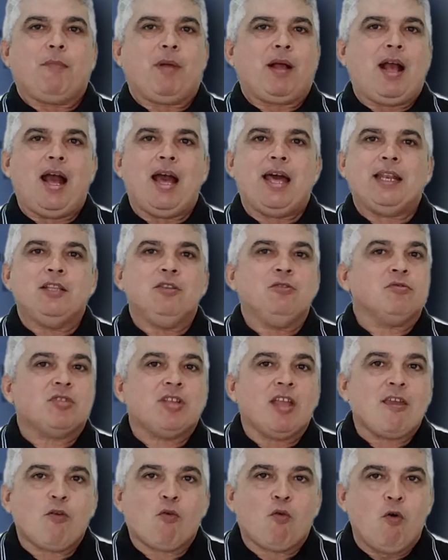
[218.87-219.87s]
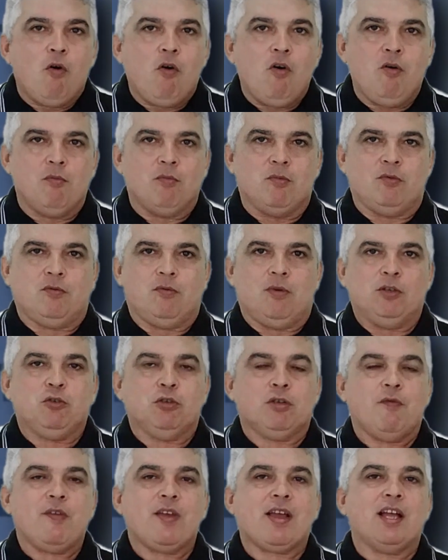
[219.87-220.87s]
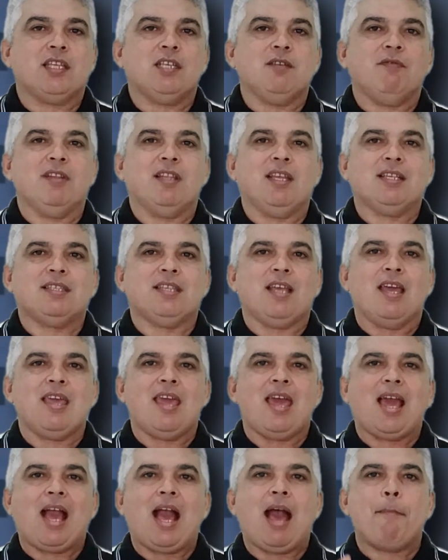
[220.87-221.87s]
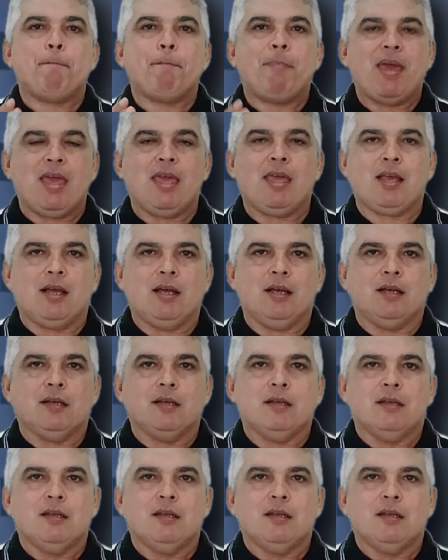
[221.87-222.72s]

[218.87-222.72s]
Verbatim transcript: Cara, não tem como. A justificativa dessa aí é capenga.